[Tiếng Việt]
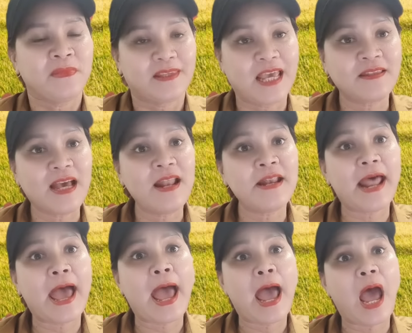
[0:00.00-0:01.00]
nhanh tay lên
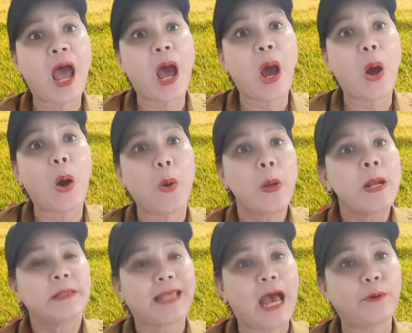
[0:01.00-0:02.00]
nào
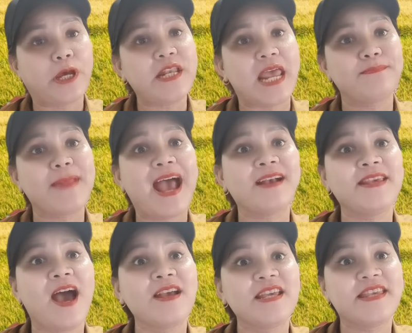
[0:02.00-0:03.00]
tạo kỷ niệm đáng
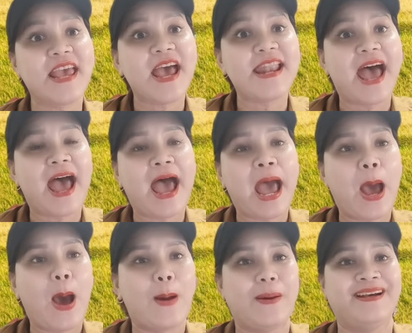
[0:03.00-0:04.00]
nhớ với ve nào